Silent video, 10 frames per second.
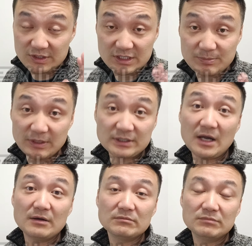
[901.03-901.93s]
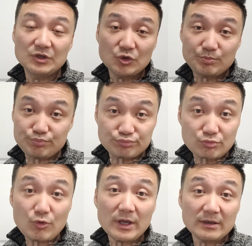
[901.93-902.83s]
基本上你就
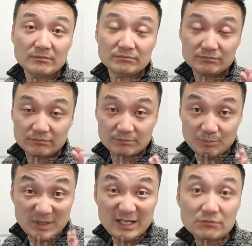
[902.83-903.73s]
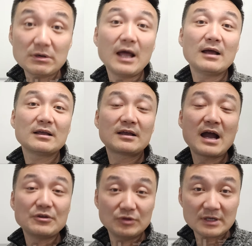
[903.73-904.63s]
不会迷路了，
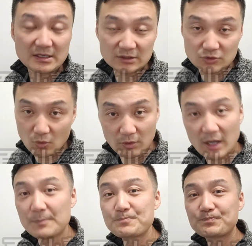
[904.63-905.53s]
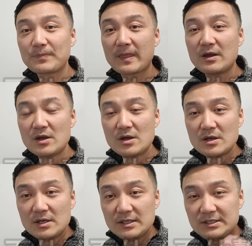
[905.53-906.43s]
看就能看得懂了。
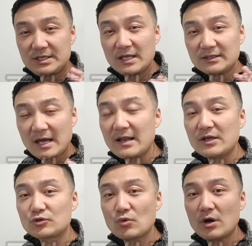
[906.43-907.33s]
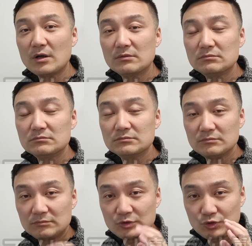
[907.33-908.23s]
简单来说，
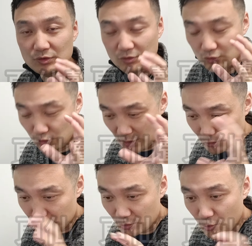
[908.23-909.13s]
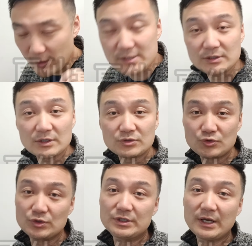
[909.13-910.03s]
选举的规则
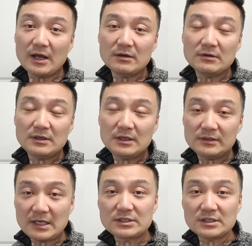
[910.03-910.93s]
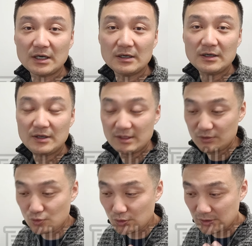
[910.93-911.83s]
就是这样，但是
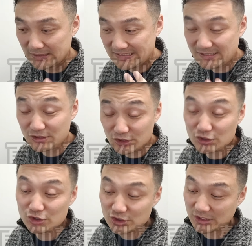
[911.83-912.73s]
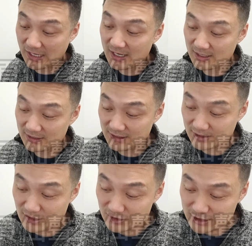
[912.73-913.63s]
具体支持谁，
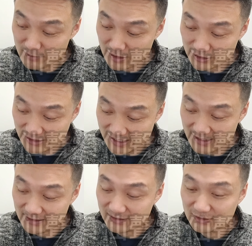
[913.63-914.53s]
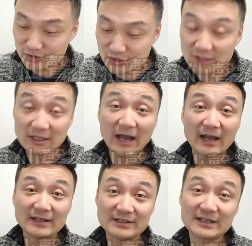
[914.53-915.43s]
你更希望谁上
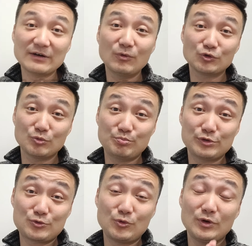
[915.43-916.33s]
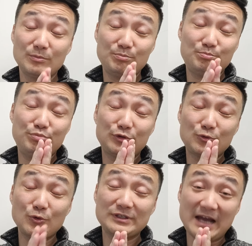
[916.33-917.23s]
台，这个我就不
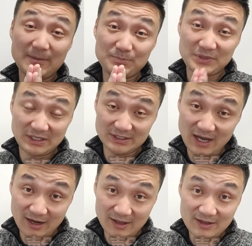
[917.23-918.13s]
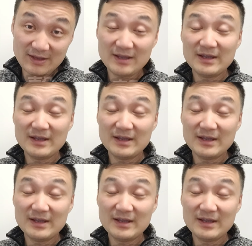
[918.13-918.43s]
多加评价了。